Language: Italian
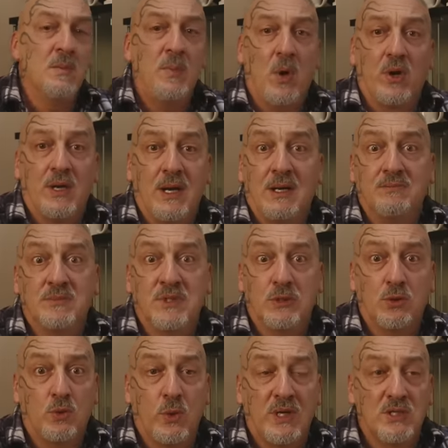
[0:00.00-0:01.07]
Poi,
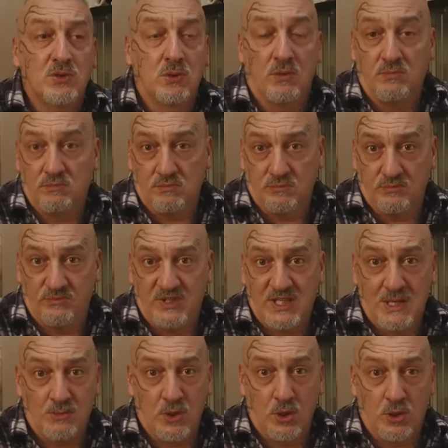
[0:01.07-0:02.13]
detto questo,
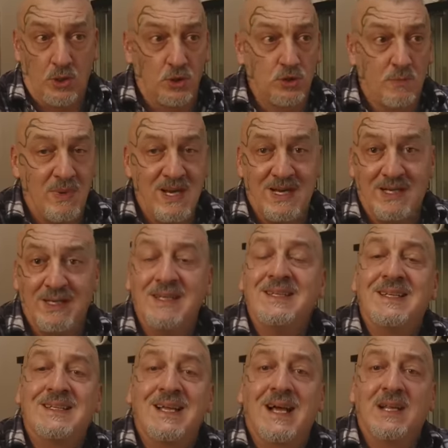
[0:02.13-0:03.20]
vedremo l'orologio bene nei
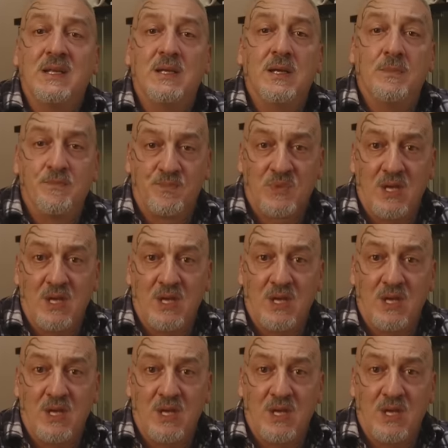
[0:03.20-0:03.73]
dettagli